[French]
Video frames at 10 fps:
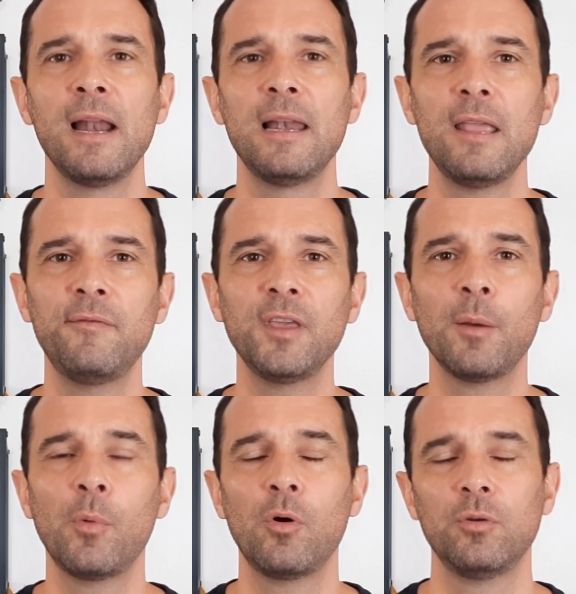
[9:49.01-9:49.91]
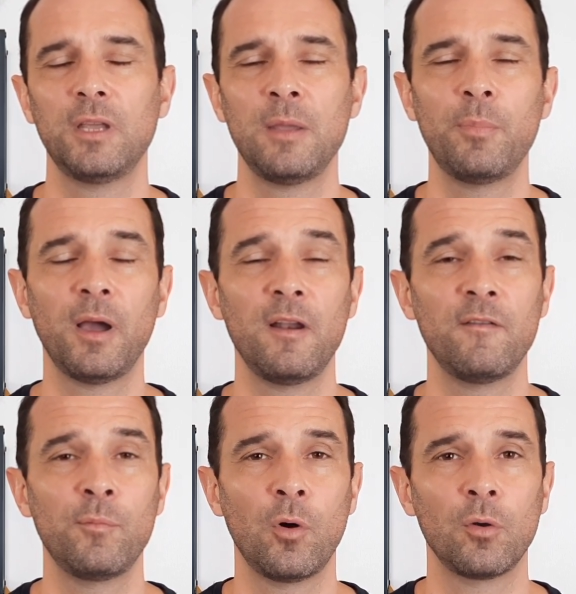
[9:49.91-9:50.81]
les virements et
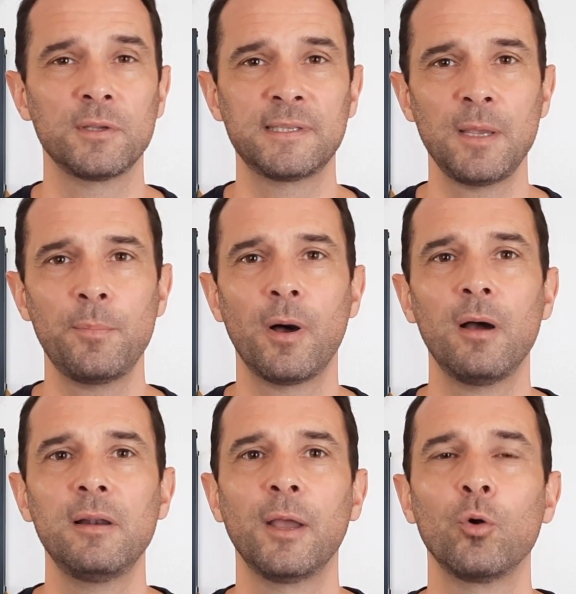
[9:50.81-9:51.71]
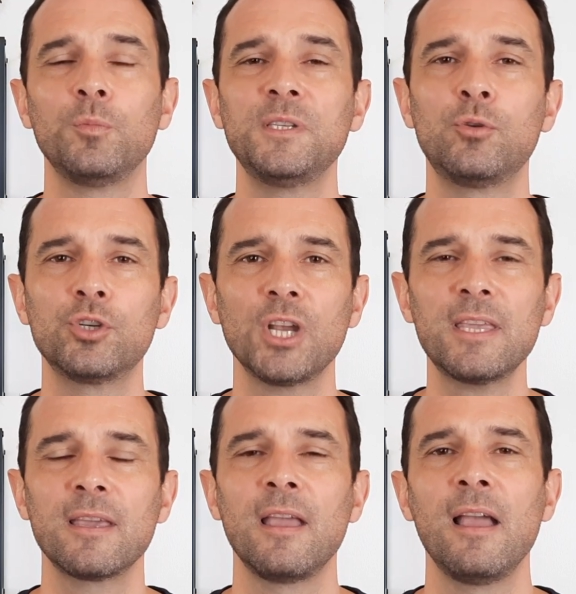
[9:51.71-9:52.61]
prélèvements CEPA, les remises de chèques,